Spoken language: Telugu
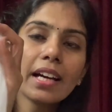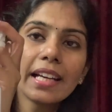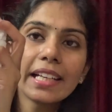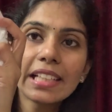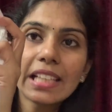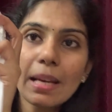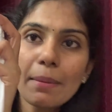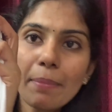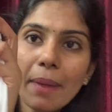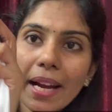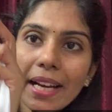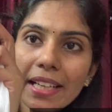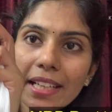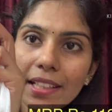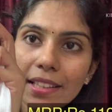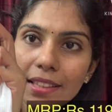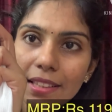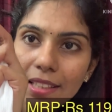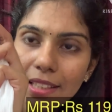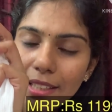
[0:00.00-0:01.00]
ఇట్లా
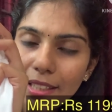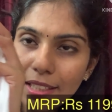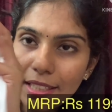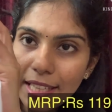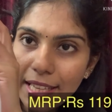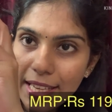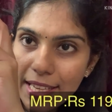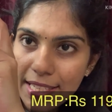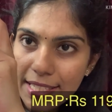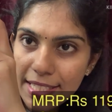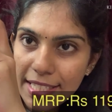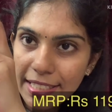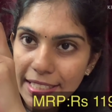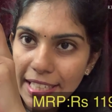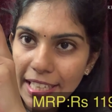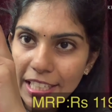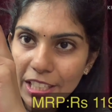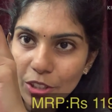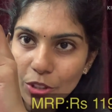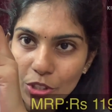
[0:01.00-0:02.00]
పైనంతా లేస్
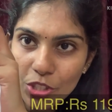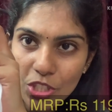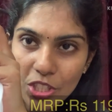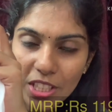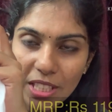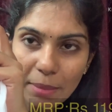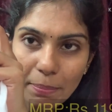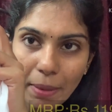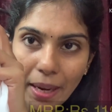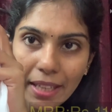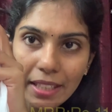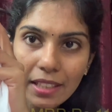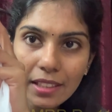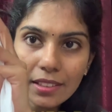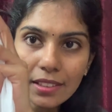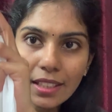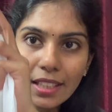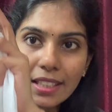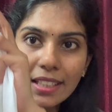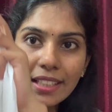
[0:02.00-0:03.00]
డీటెయిలింగ్ వచ్చింది
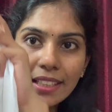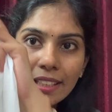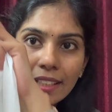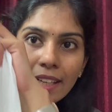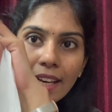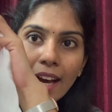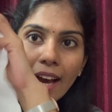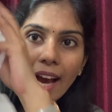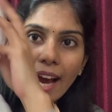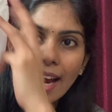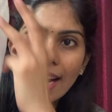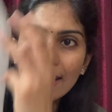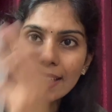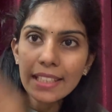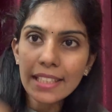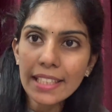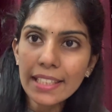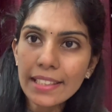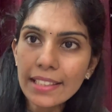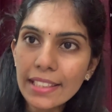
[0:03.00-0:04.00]
పైనంతని అండ్
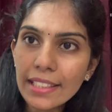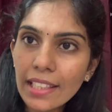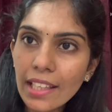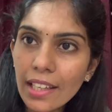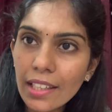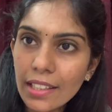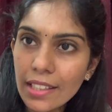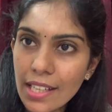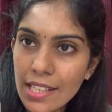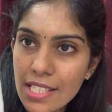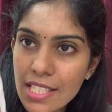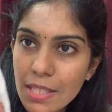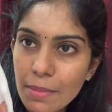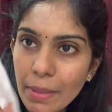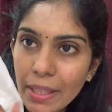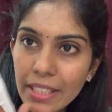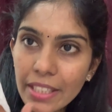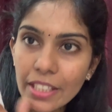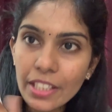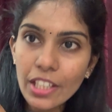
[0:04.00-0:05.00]
కింద ఇలా క్రస్ట్
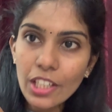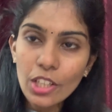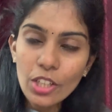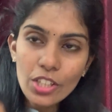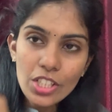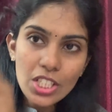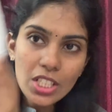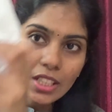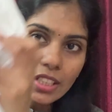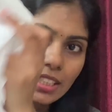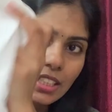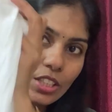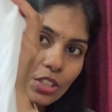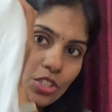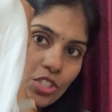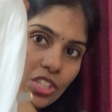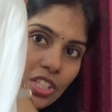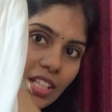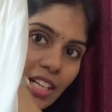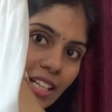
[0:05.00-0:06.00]
మెటీరియల్లో షర్ట్
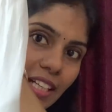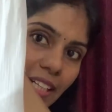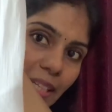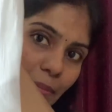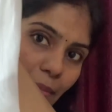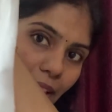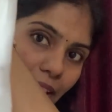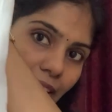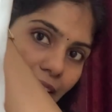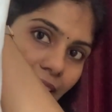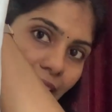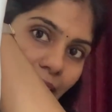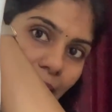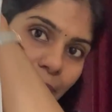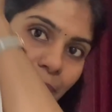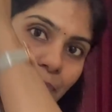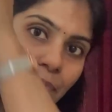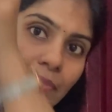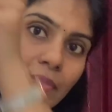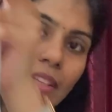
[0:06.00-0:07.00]
వచ్చిందండి మనకి
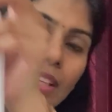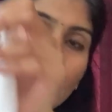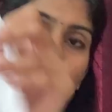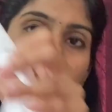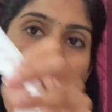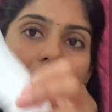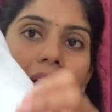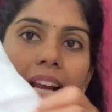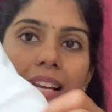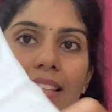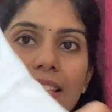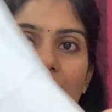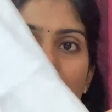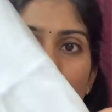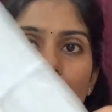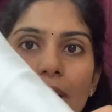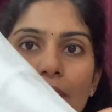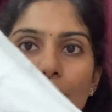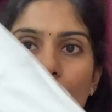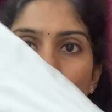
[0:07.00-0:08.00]
అండ్ త్రీ
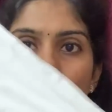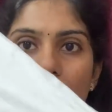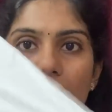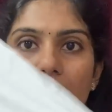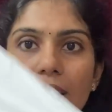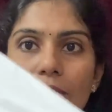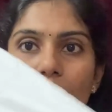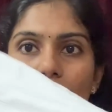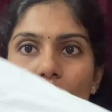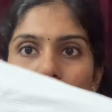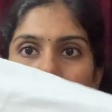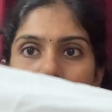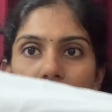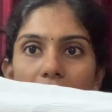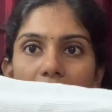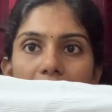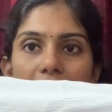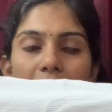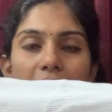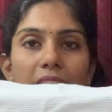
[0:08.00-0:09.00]
బై ఫోర్ స్లీవ్స్
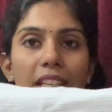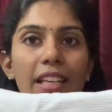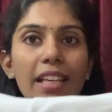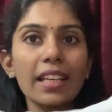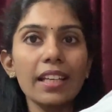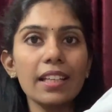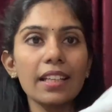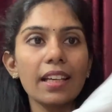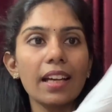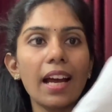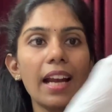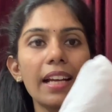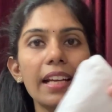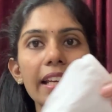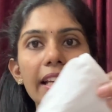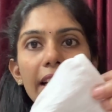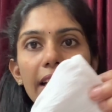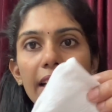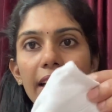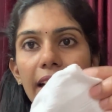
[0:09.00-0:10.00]
వచ్చాయి దీనికి అండ్
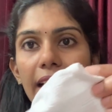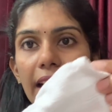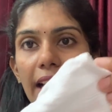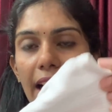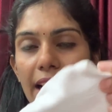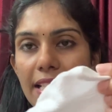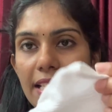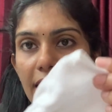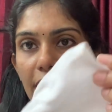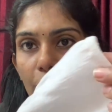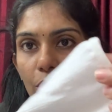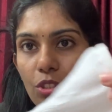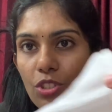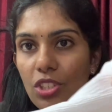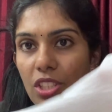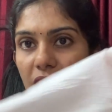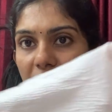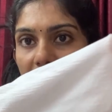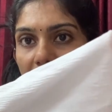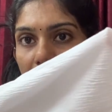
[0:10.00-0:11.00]
ఇక్కడ ఎలాస్టిక్
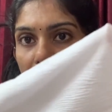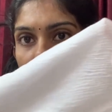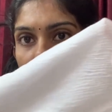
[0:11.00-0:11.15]
వచ్చింది